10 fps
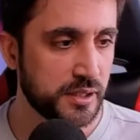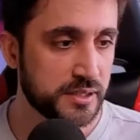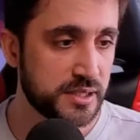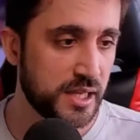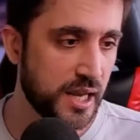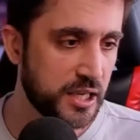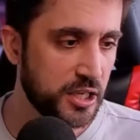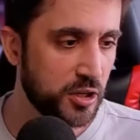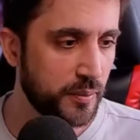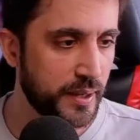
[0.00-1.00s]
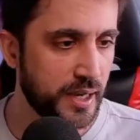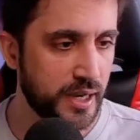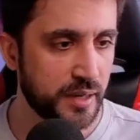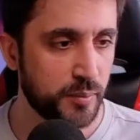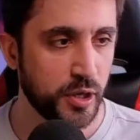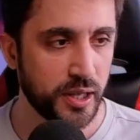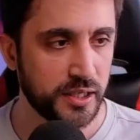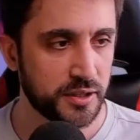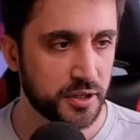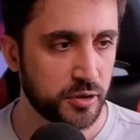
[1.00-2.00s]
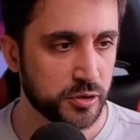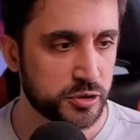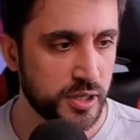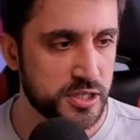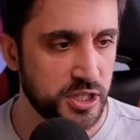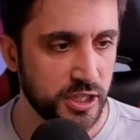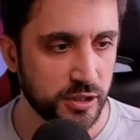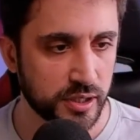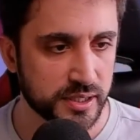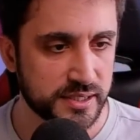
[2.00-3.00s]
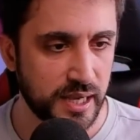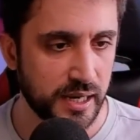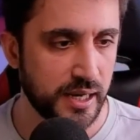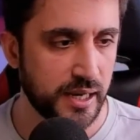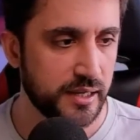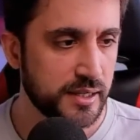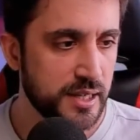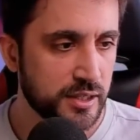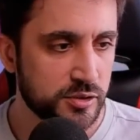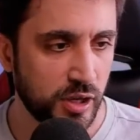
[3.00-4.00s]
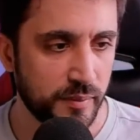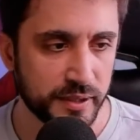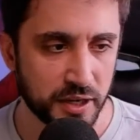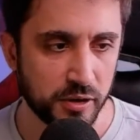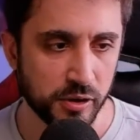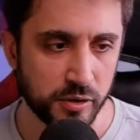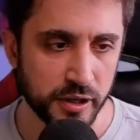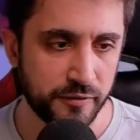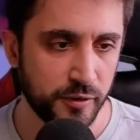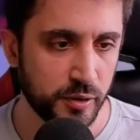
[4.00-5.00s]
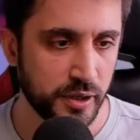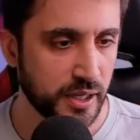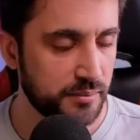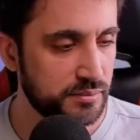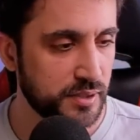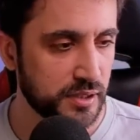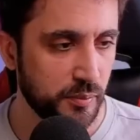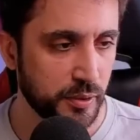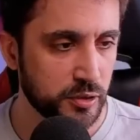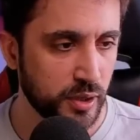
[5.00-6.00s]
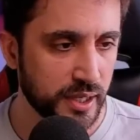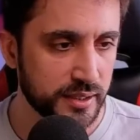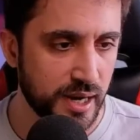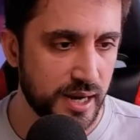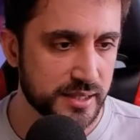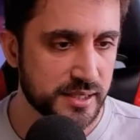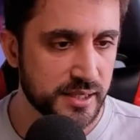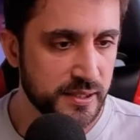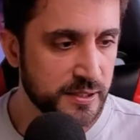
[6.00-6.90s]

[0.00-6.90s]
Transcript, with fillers: si eh, sí, la quiero ver. Bueno, alguien reconoció al chinito que sale. Solamente reconozco a Nick Fury que está un poquito ahí atrás.